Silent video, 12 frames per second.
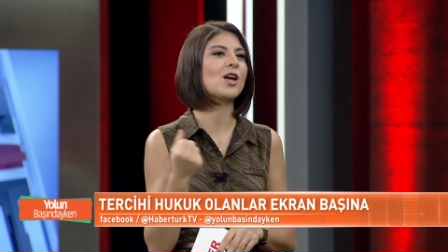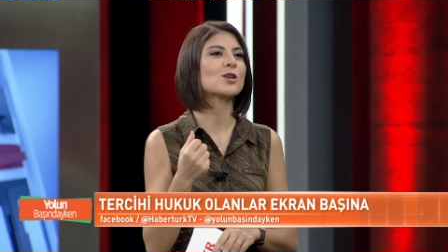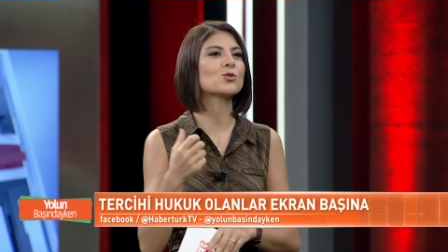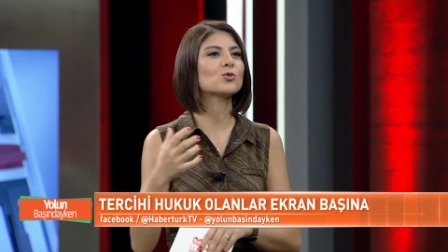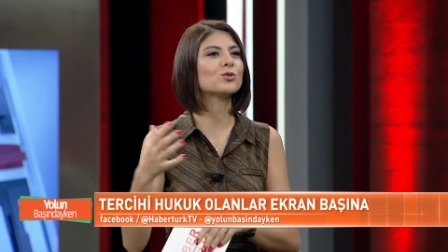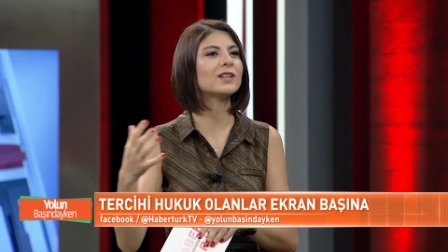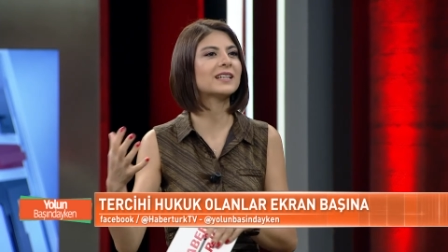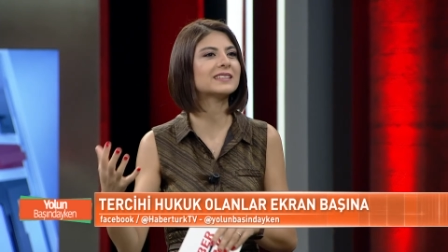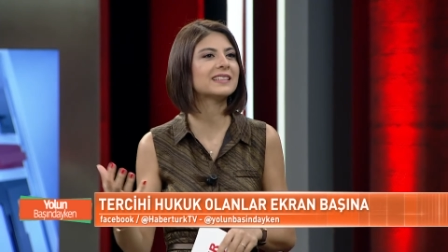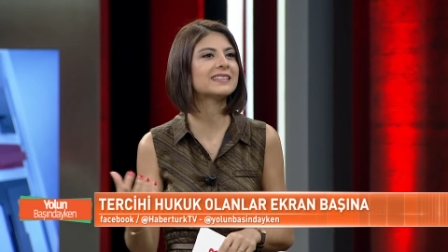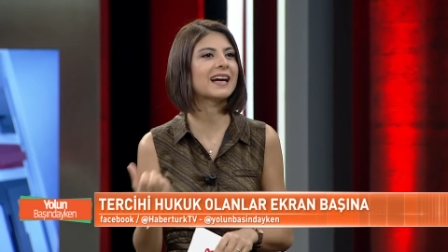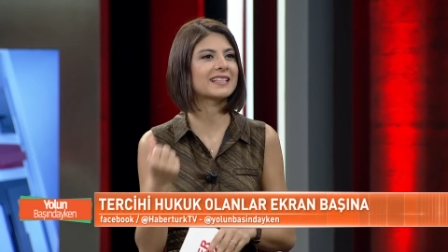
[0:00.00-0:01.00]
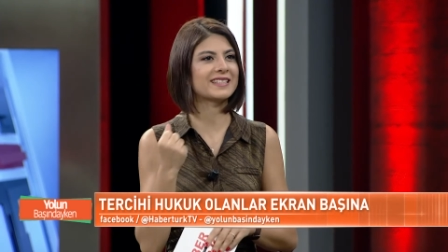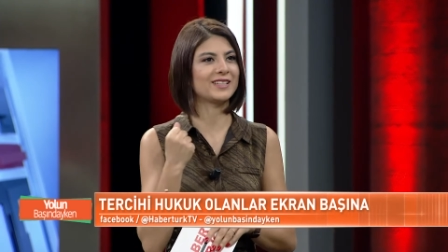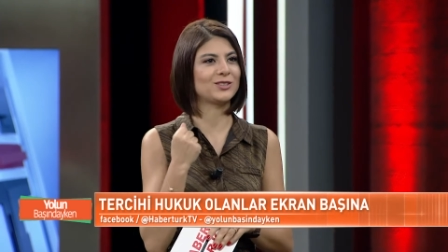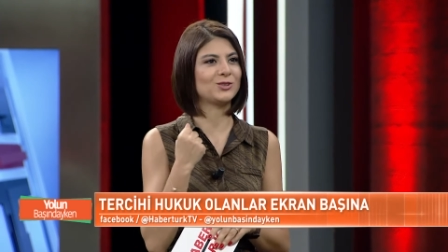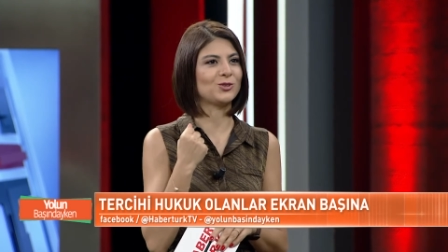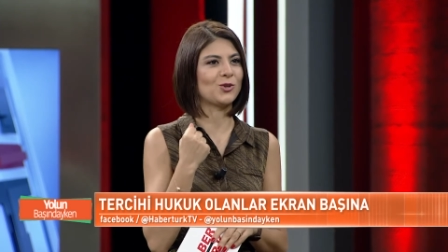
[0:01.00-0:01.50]
Şunlardan dert
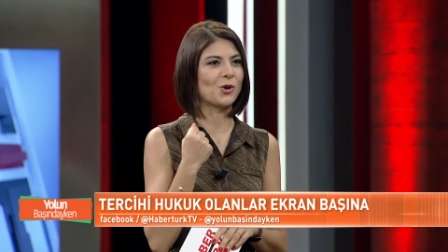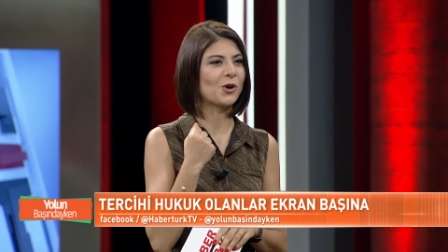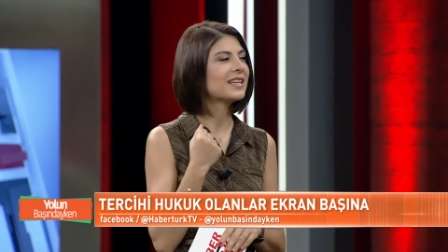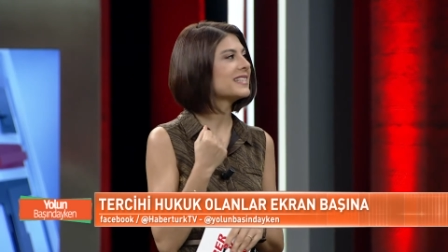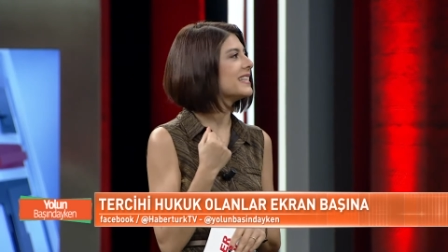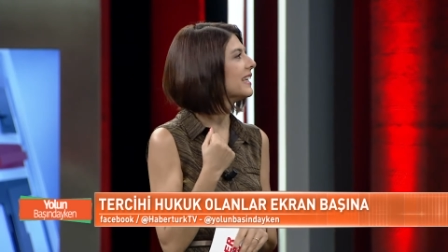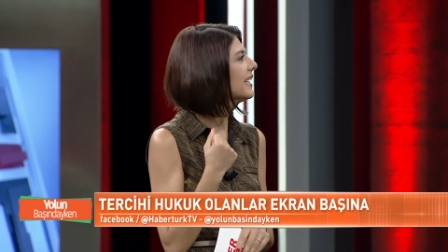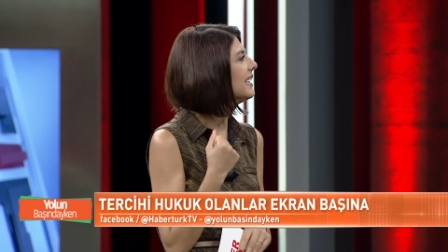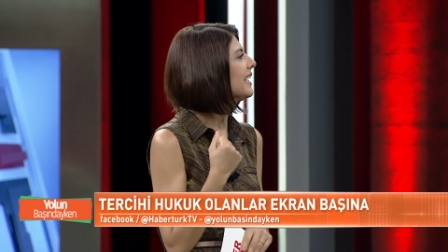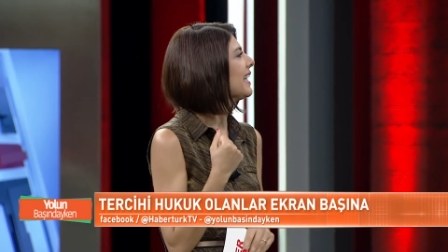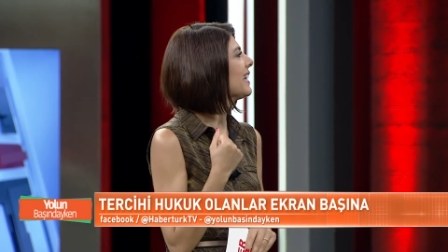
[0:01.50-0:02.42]
yakınıyor diye.